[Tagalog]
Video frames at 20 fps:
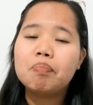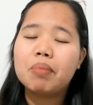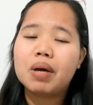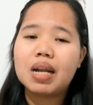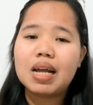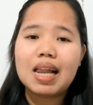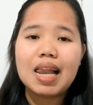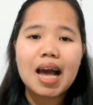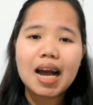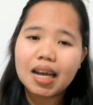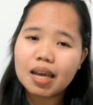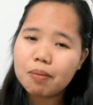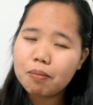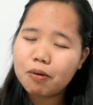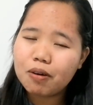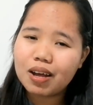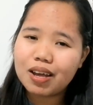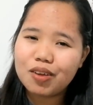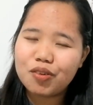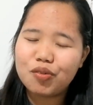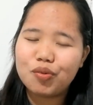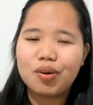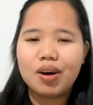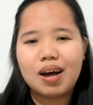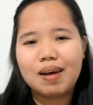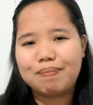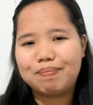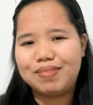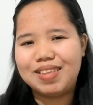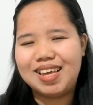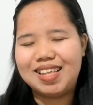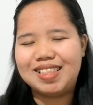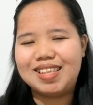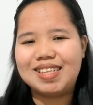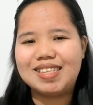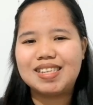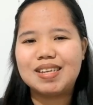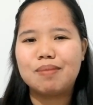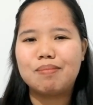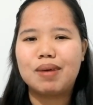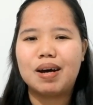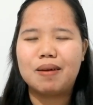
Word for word: para lagi po kayong updated sa